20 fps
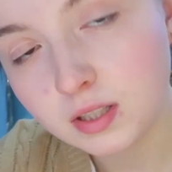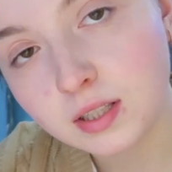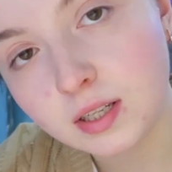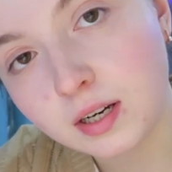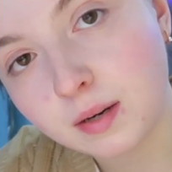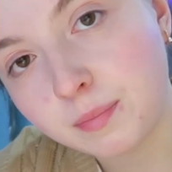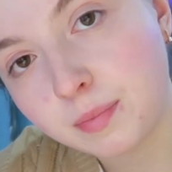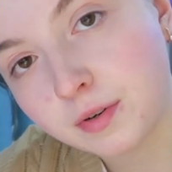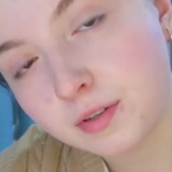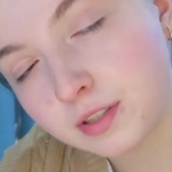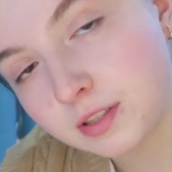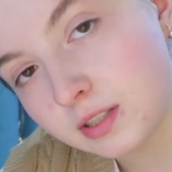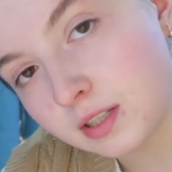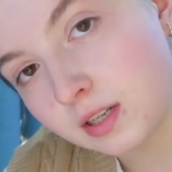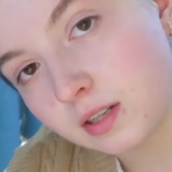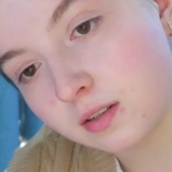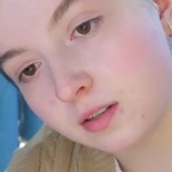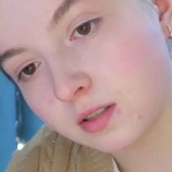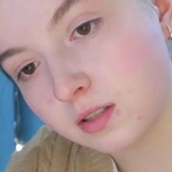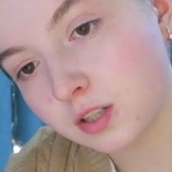Я про
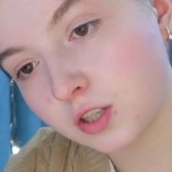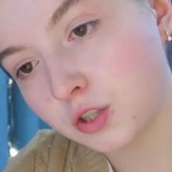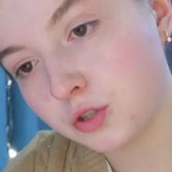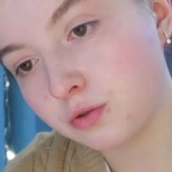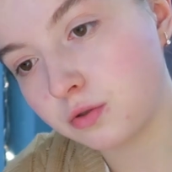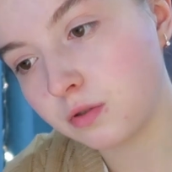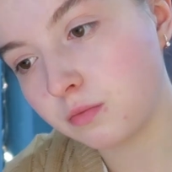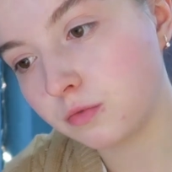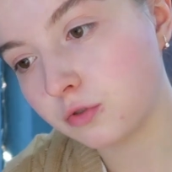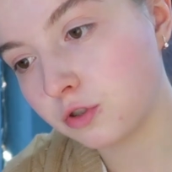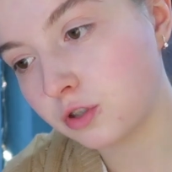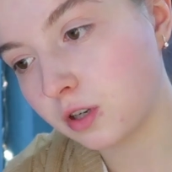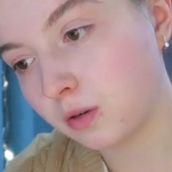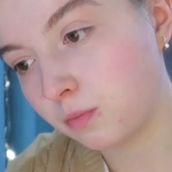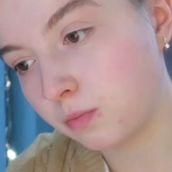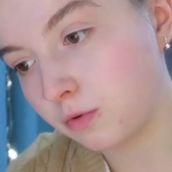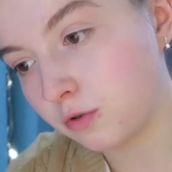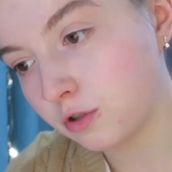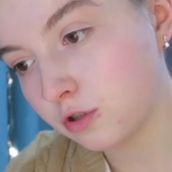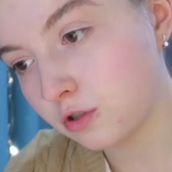цели расскажу
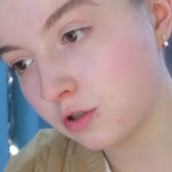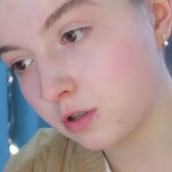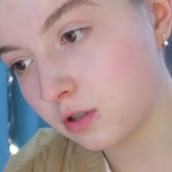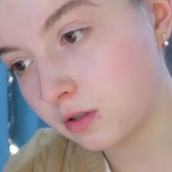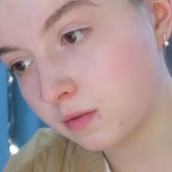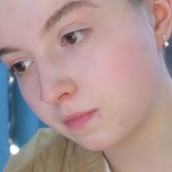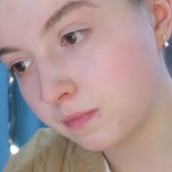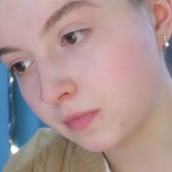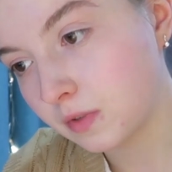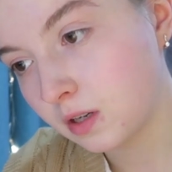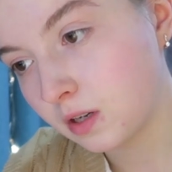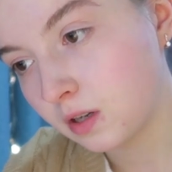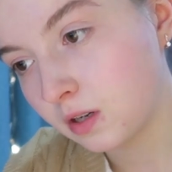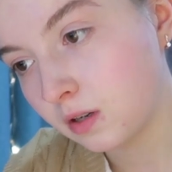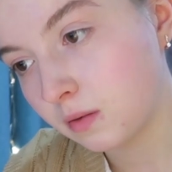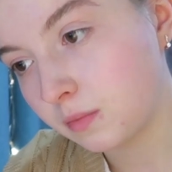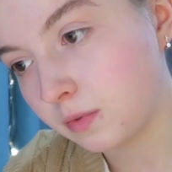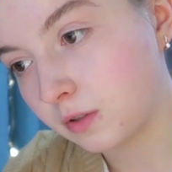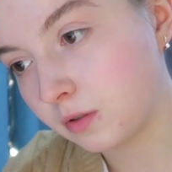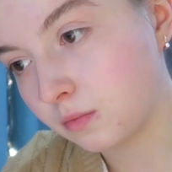немножко позже
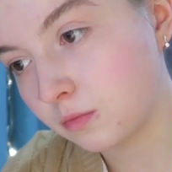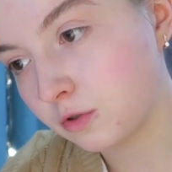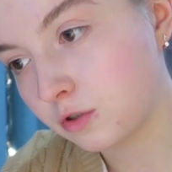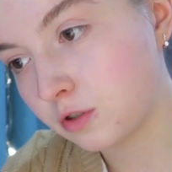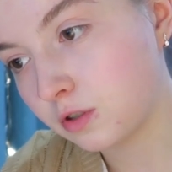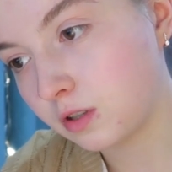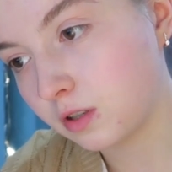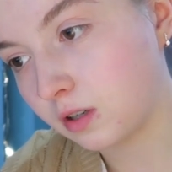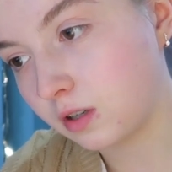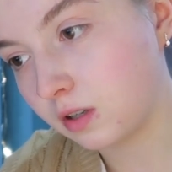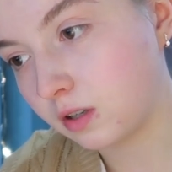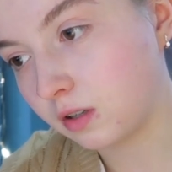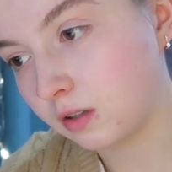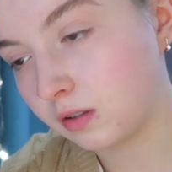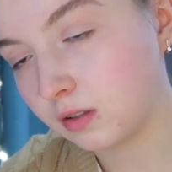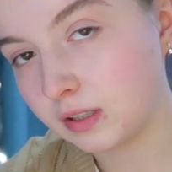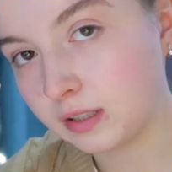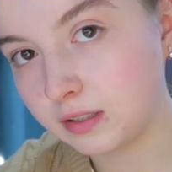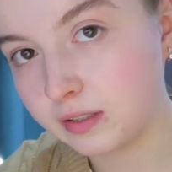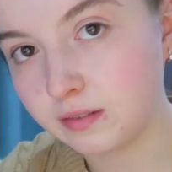потому
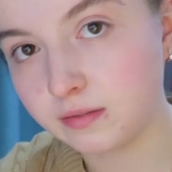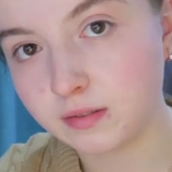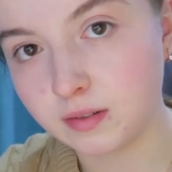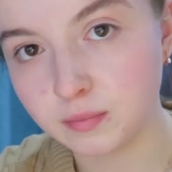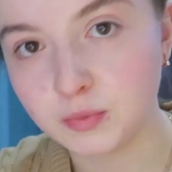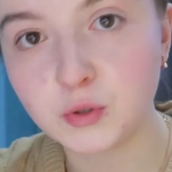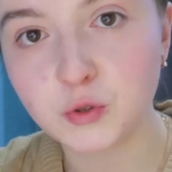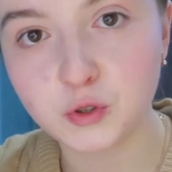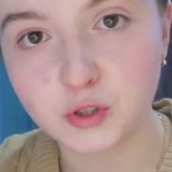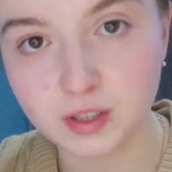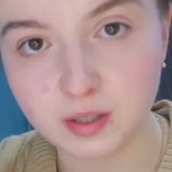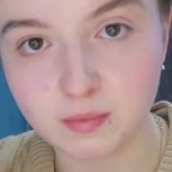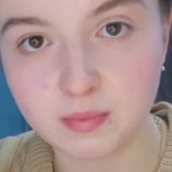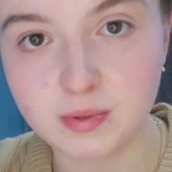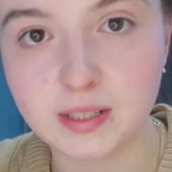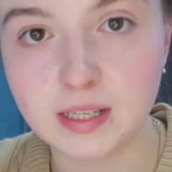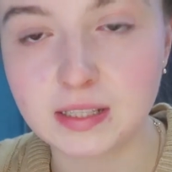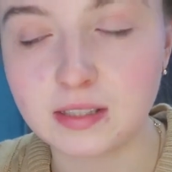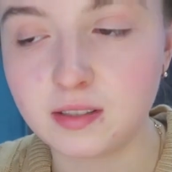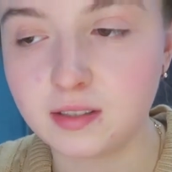что это вам нужно
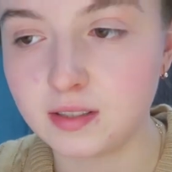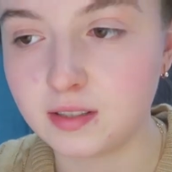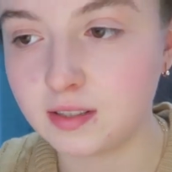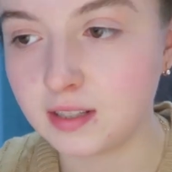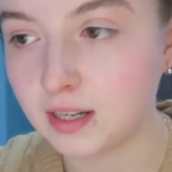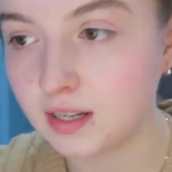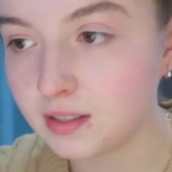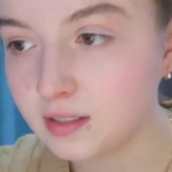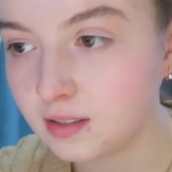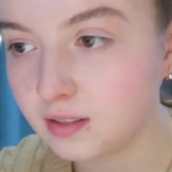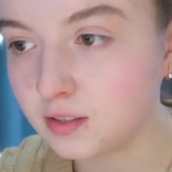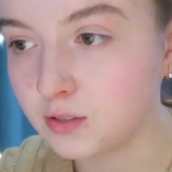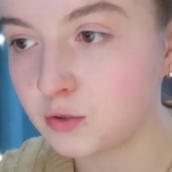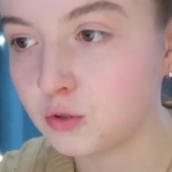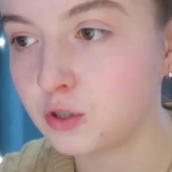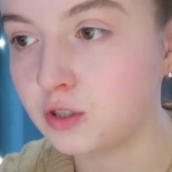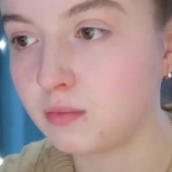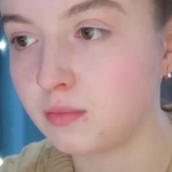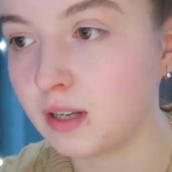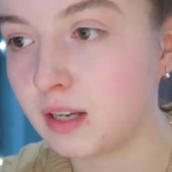обязательно знать, это
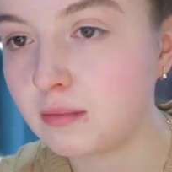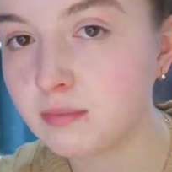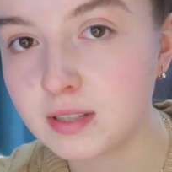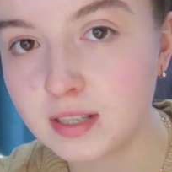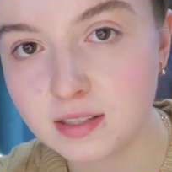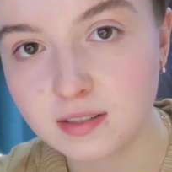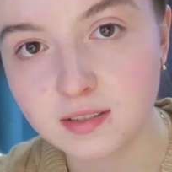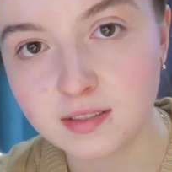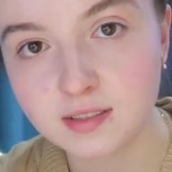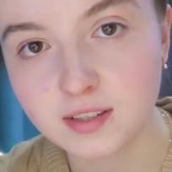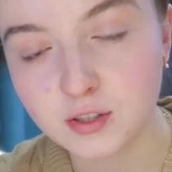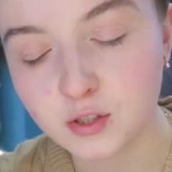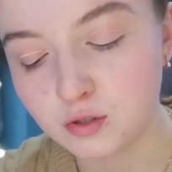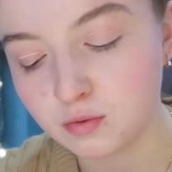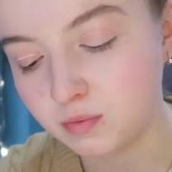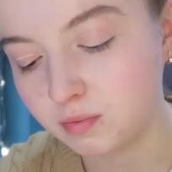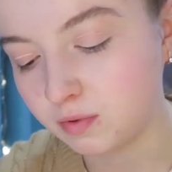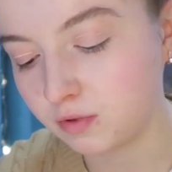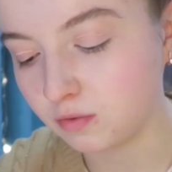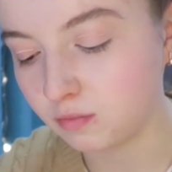нужно мне обязательно знать,
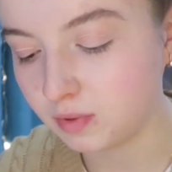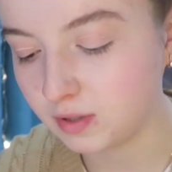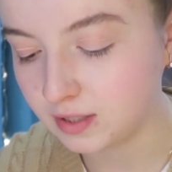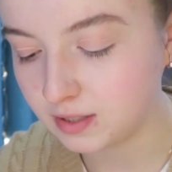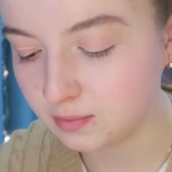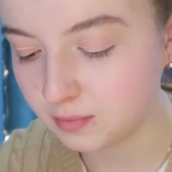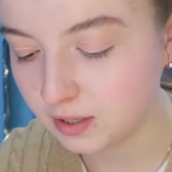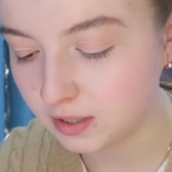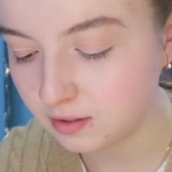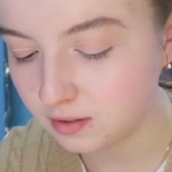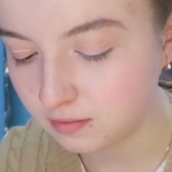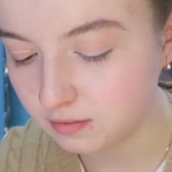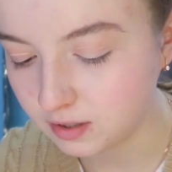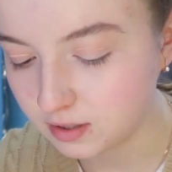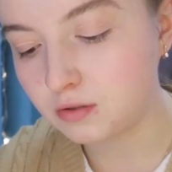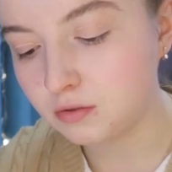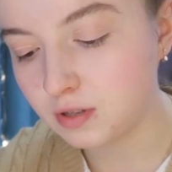чтобы потом пересматривать.